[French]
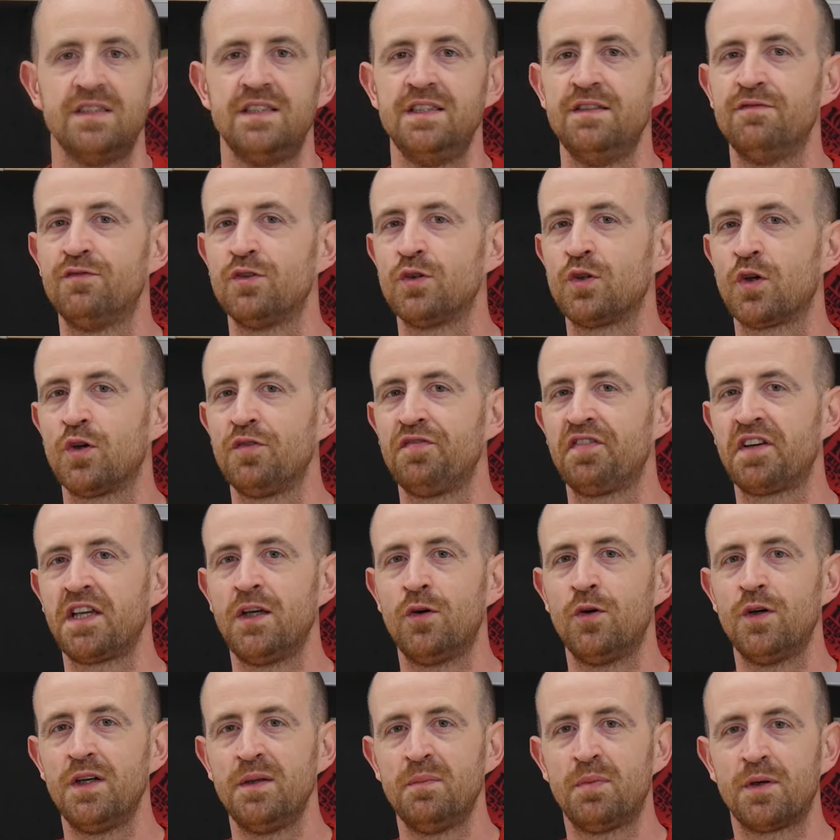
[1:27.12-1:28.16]
Si votre
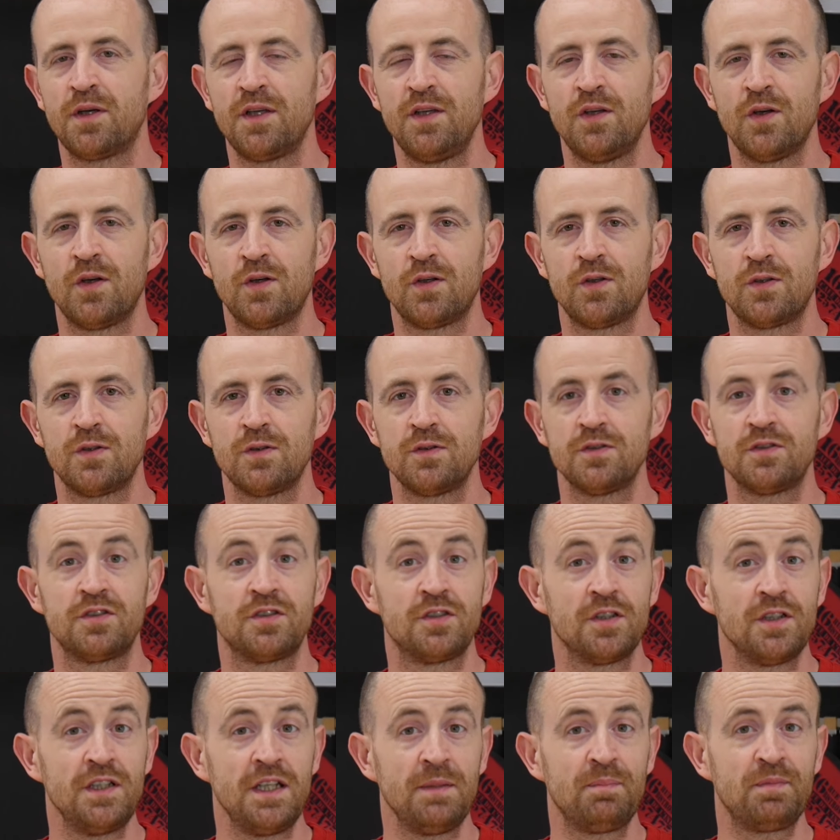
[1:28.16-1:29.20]
frigo est bruyant,
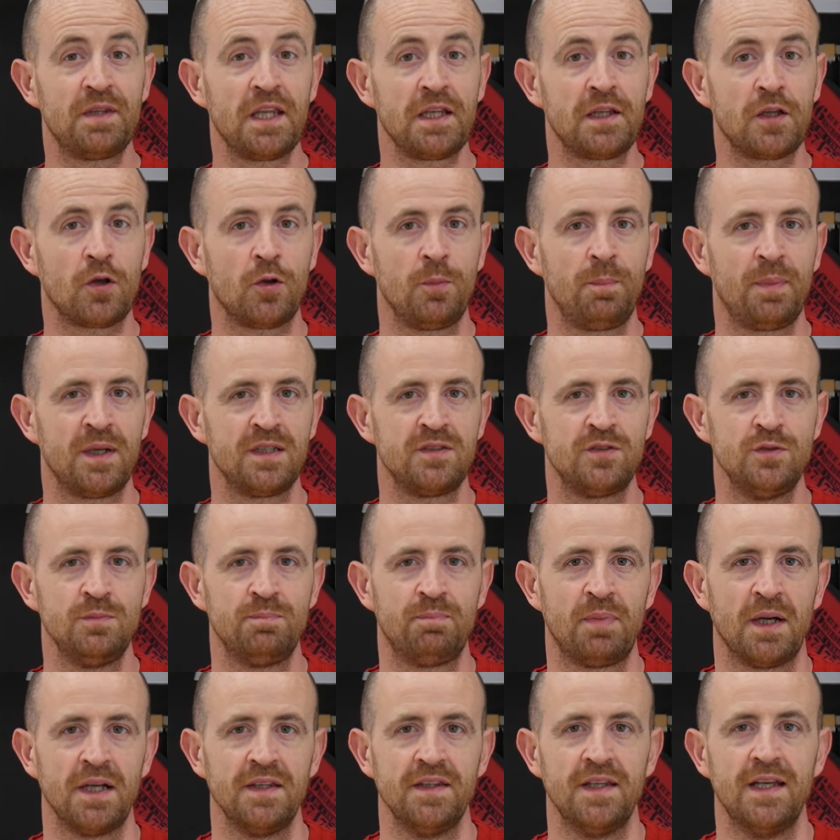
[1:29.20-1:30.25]
ce n'est peut-être pas une
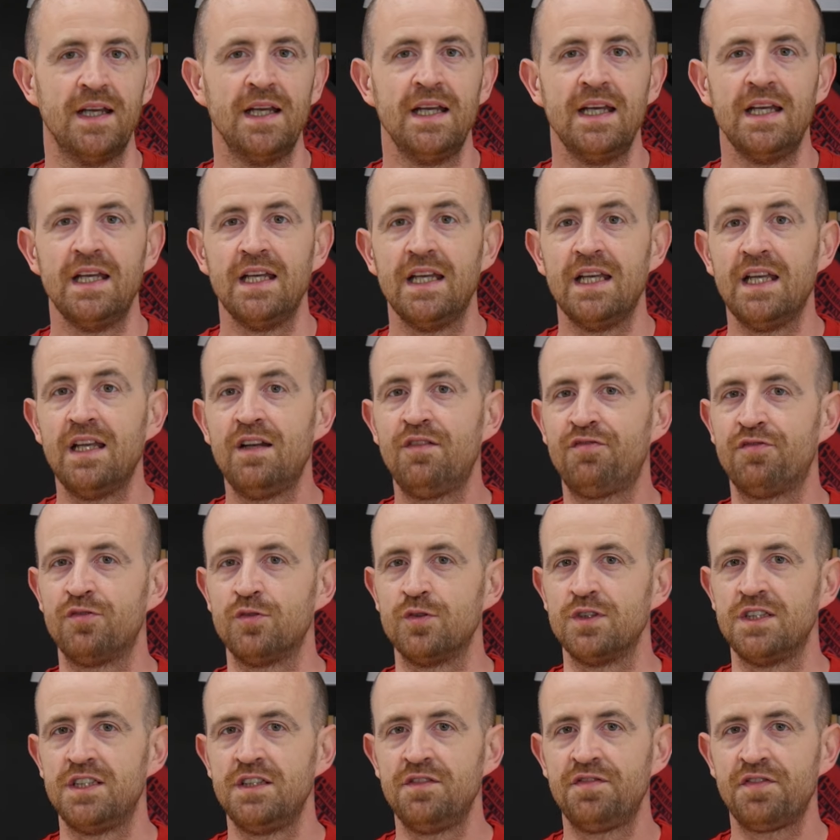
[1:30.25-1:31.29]
panne. Il
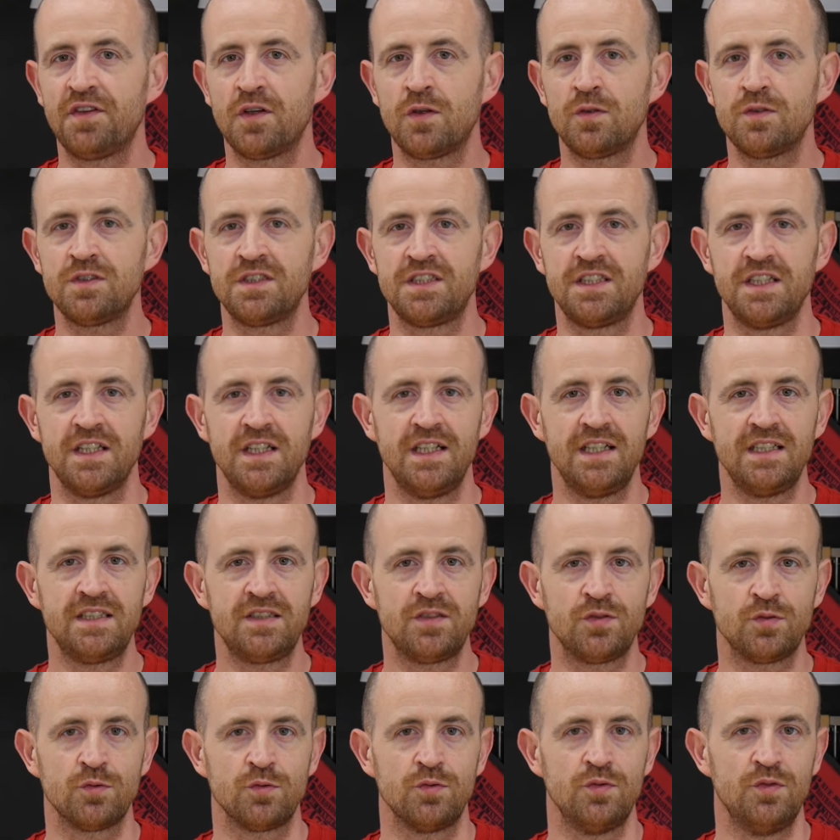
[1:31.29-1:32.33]
faut différencier les
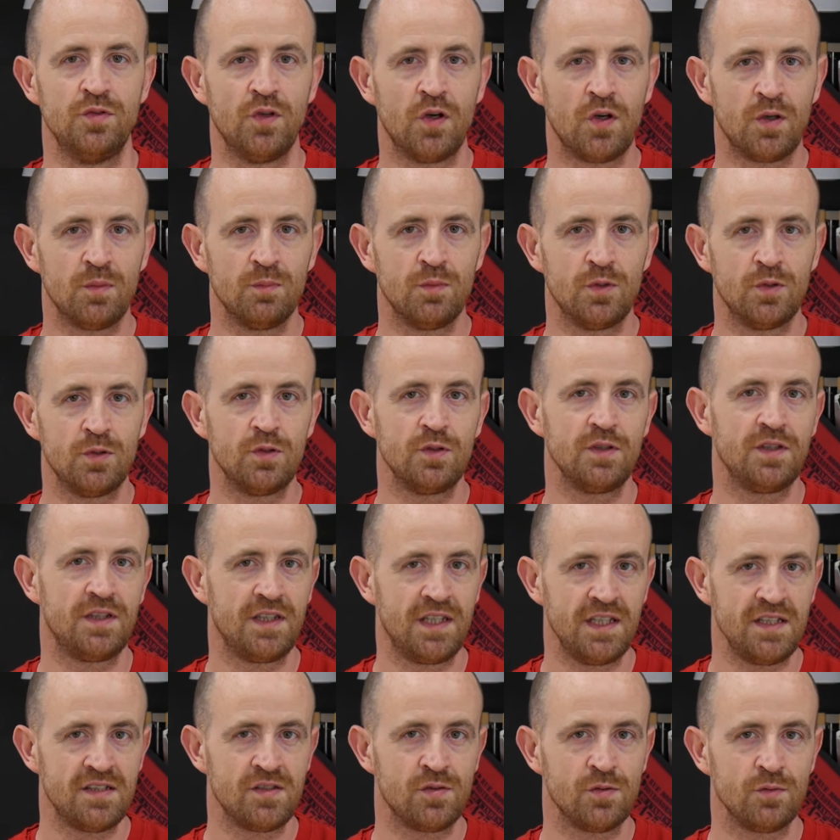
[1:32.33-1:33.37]
sons normaux
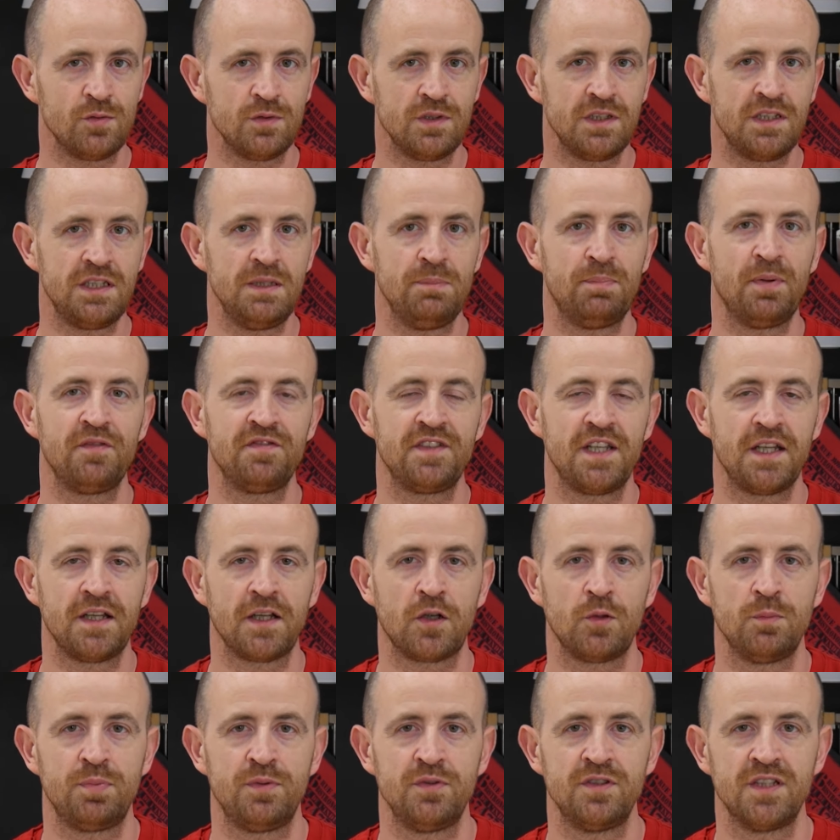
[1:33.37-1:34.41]
des sons qui peuvent
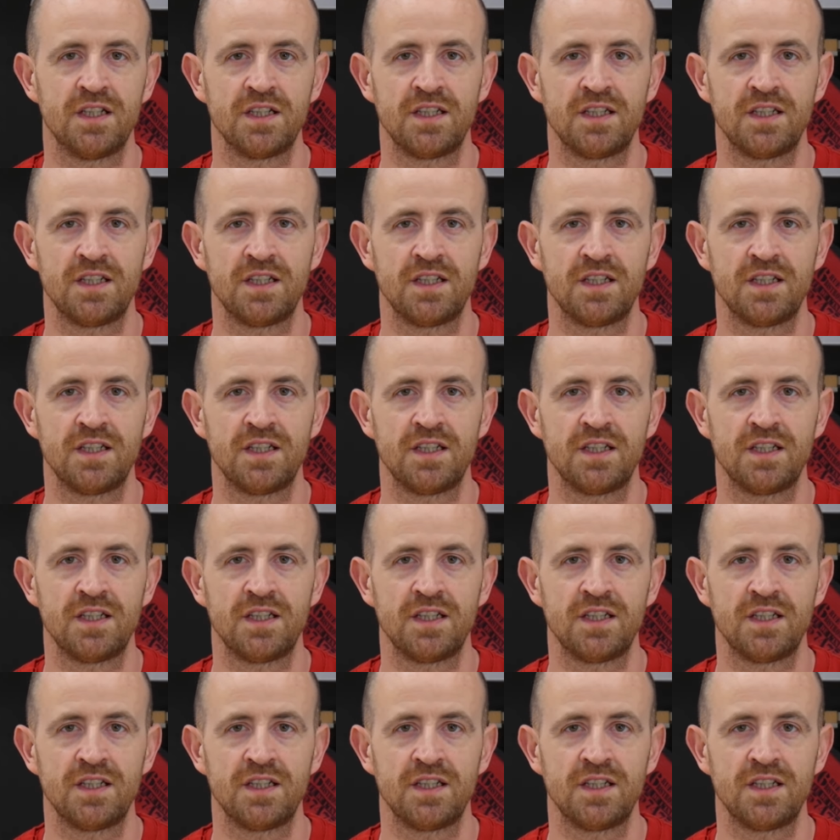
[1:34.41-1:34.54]
être plus